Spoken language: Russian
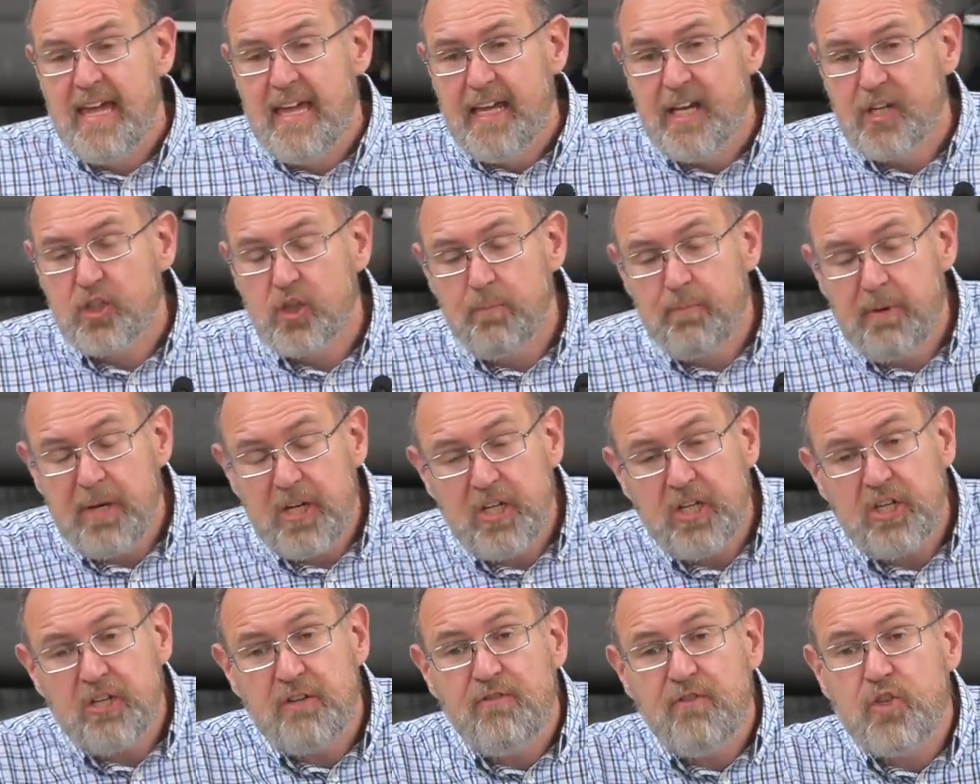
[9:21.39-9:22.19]
И что
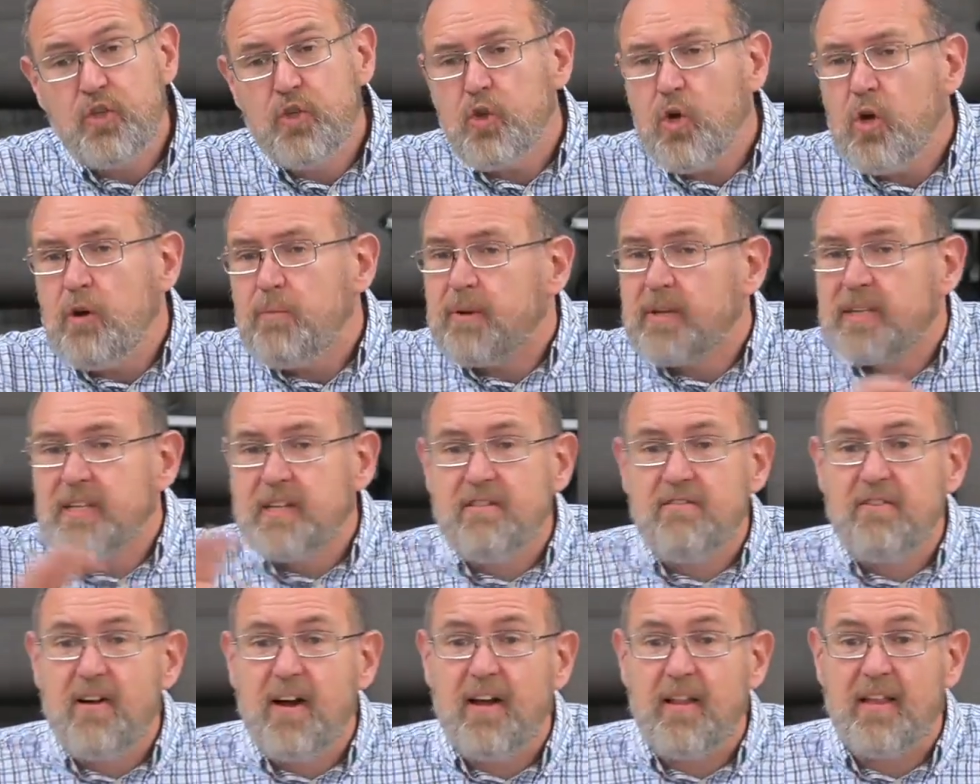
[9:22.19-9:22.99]
прежде чем все
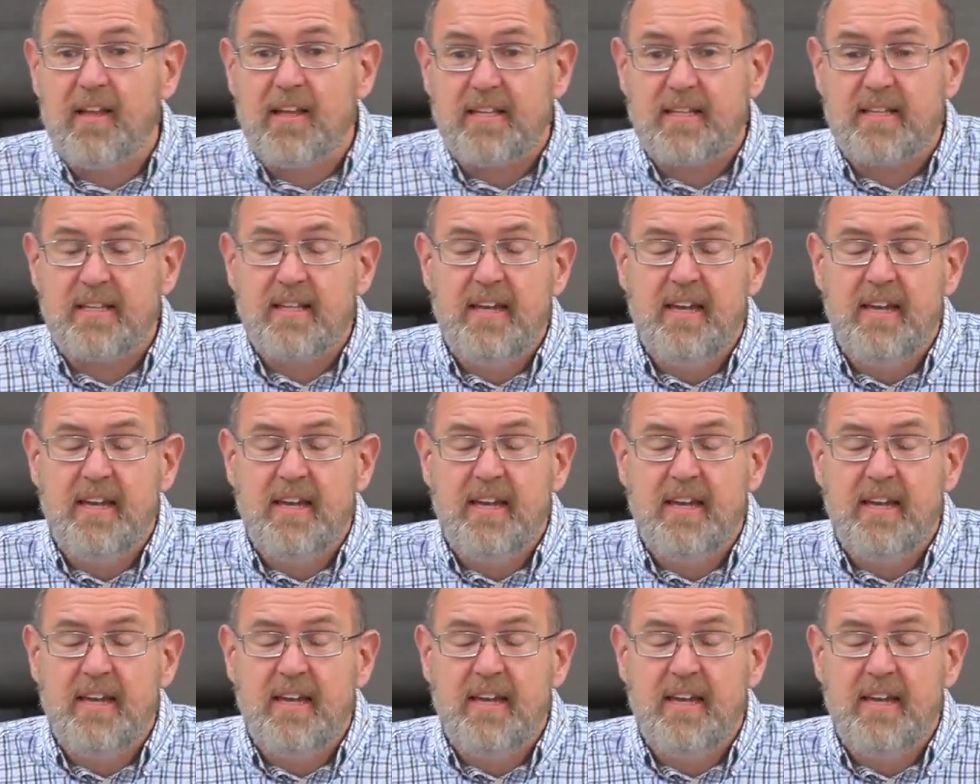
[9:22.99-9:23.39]
образовалось,